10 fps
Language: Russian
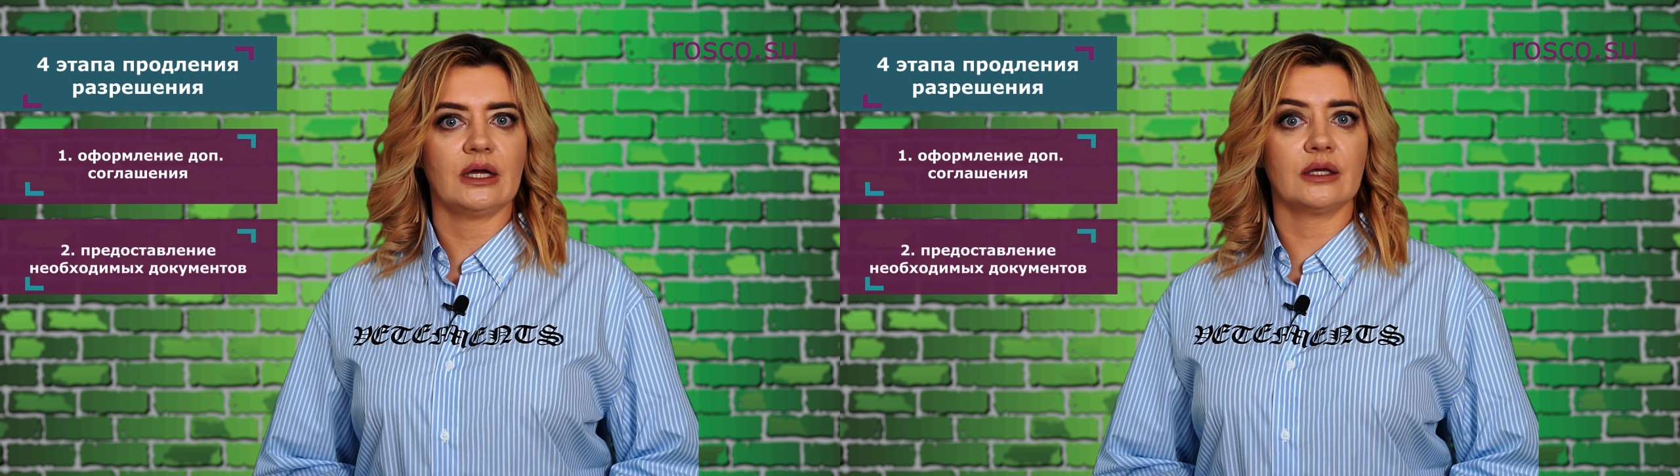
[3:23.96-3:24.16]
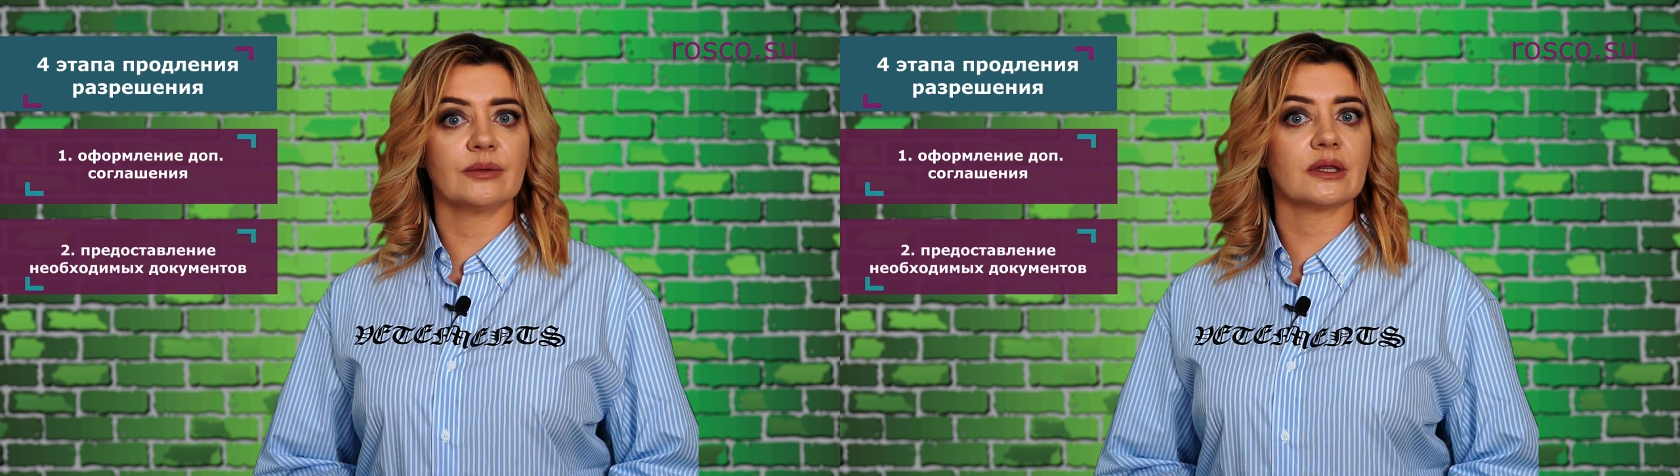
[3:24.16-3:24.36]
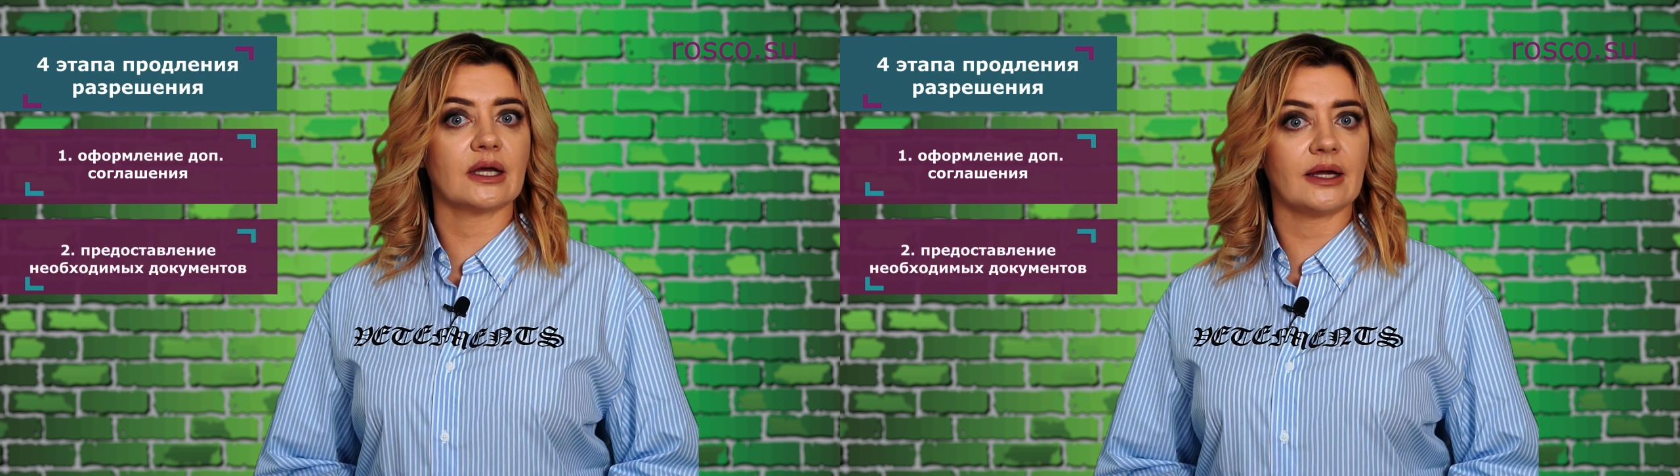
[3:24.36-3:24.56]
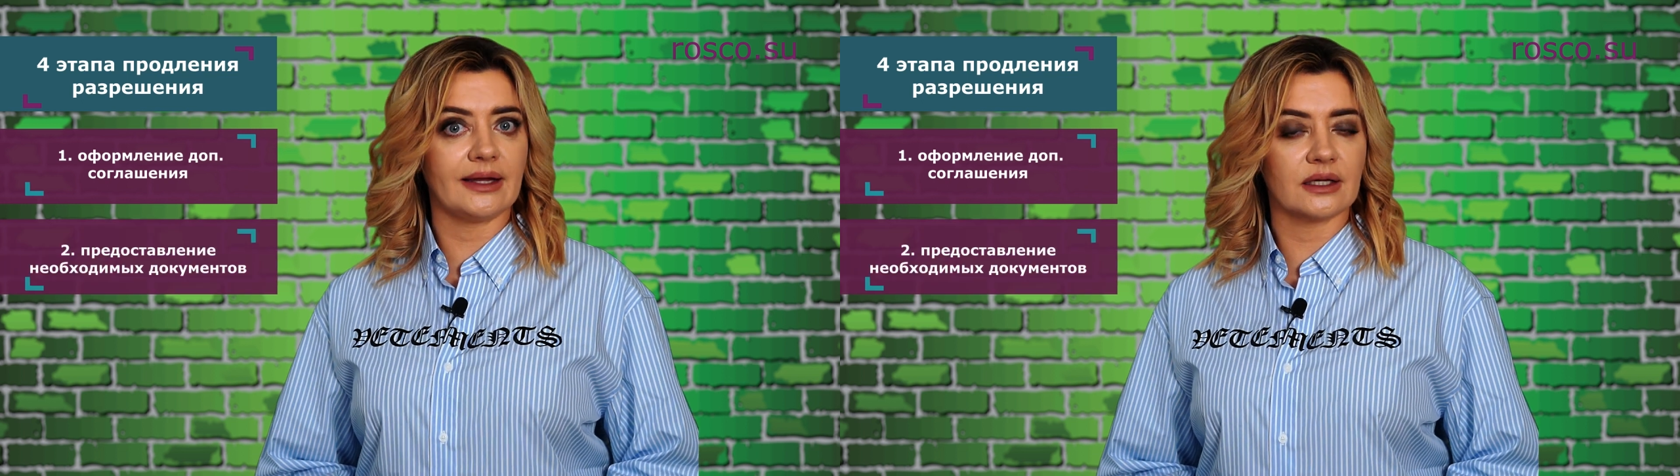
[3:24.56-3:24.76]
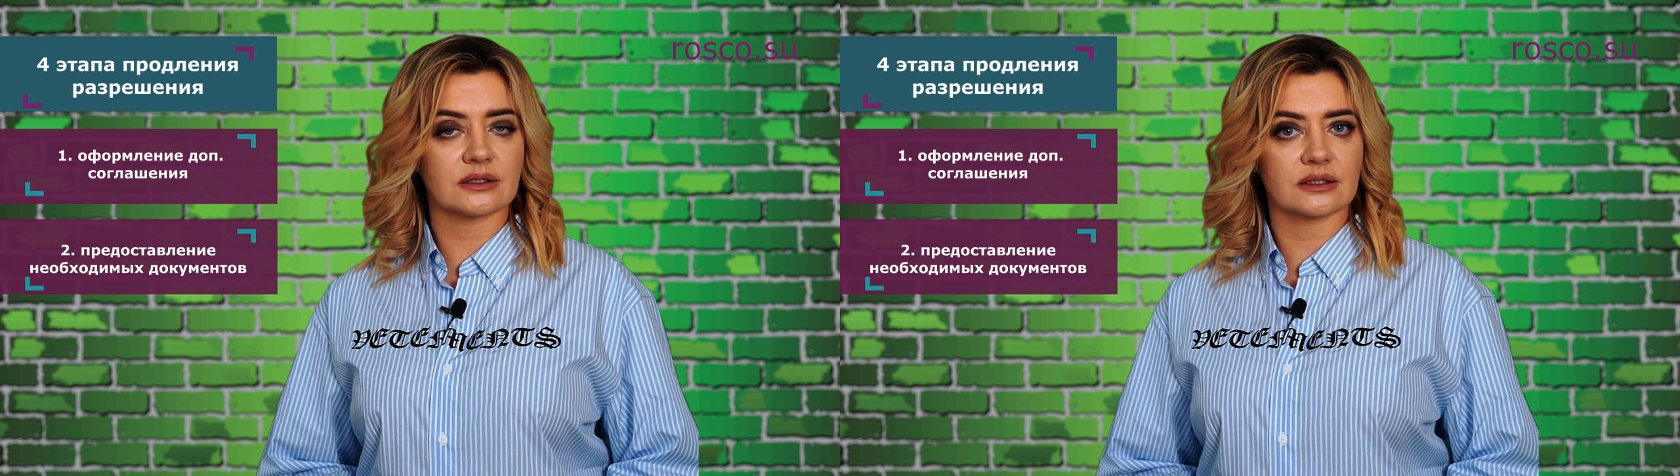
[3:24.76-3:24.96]
Именно
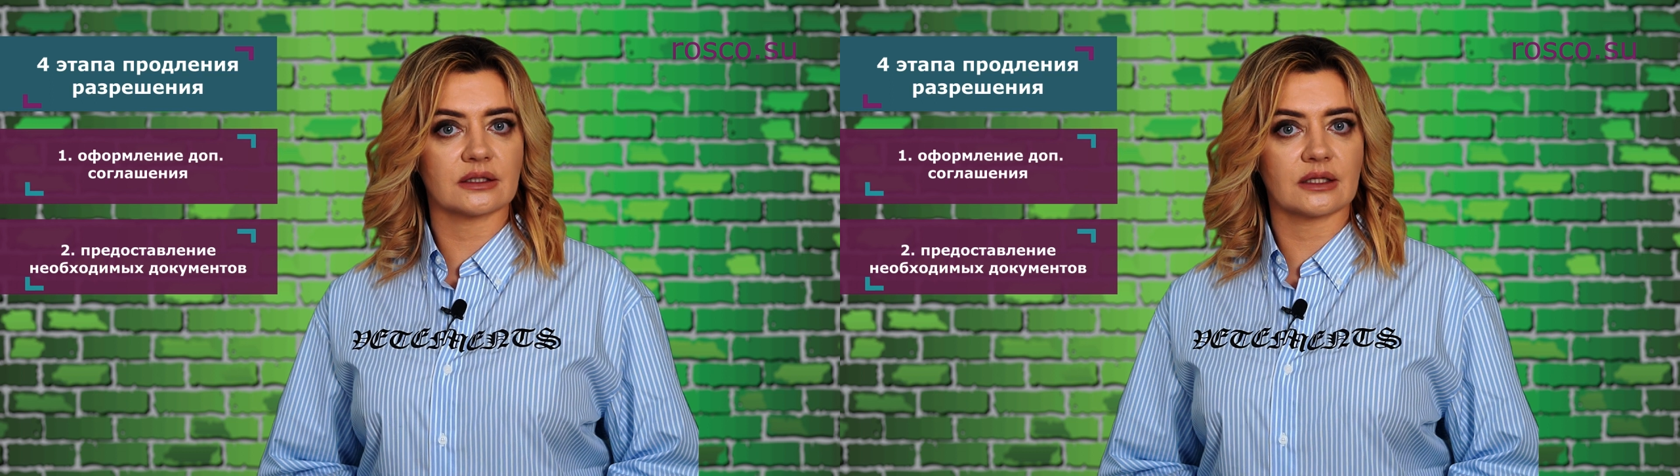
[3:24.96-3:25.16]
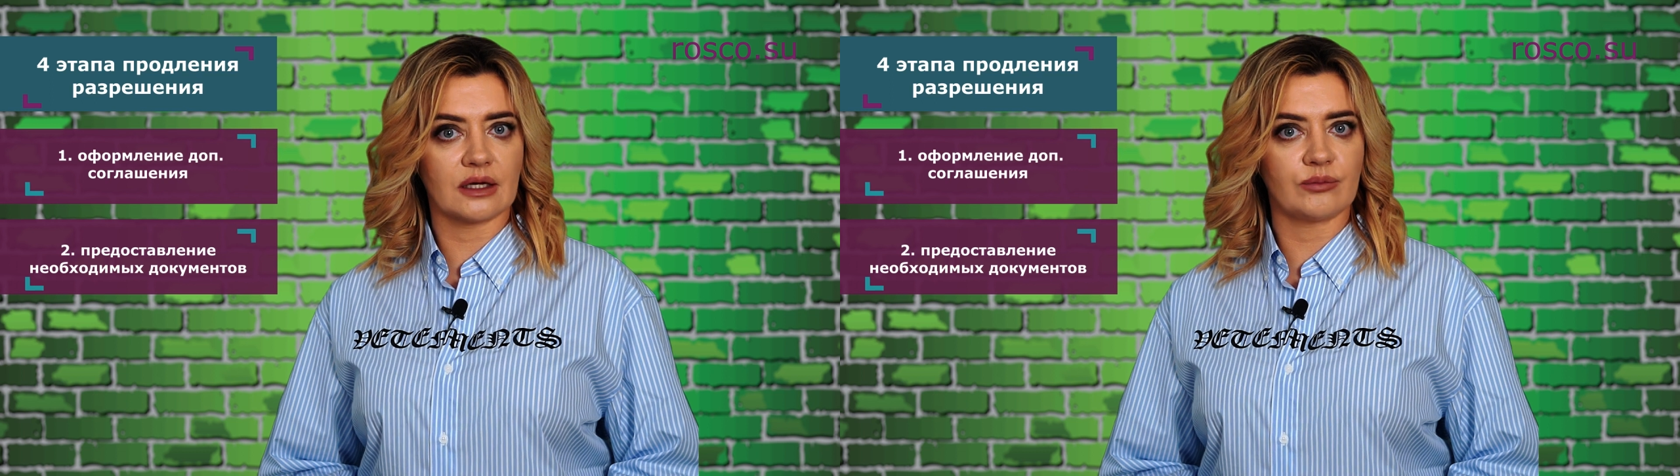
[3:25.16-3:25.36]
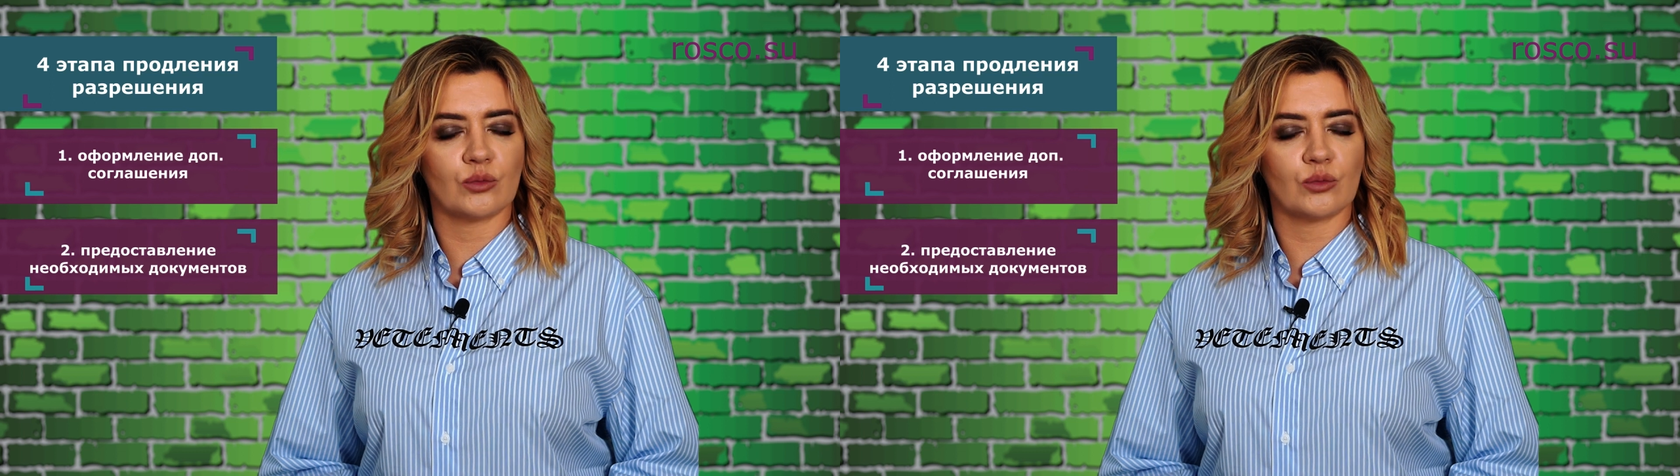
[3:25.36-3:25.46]
этот этап